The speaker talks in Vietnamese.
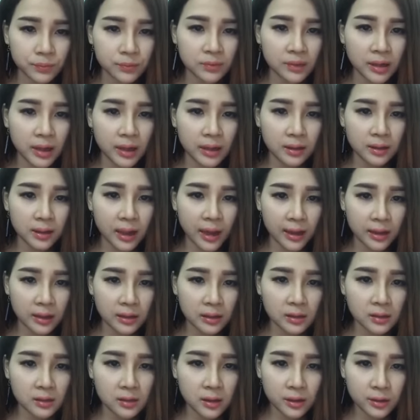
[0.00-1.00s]
Trang thấy
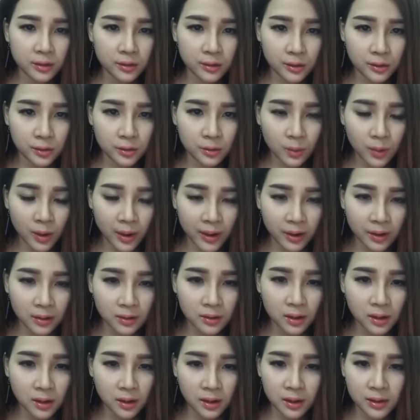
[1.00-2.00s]
trên thị trường quá
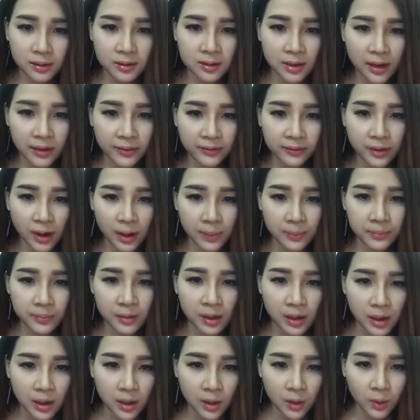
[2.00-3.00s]
trời là sản phẩm
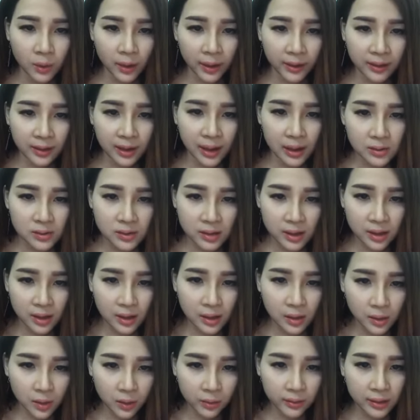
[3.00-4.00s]
quảng cáo se
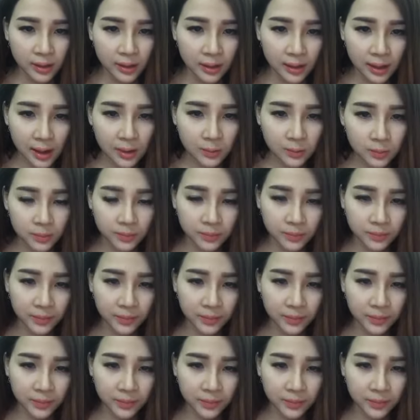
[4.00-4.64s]
khít lỗ chân lông,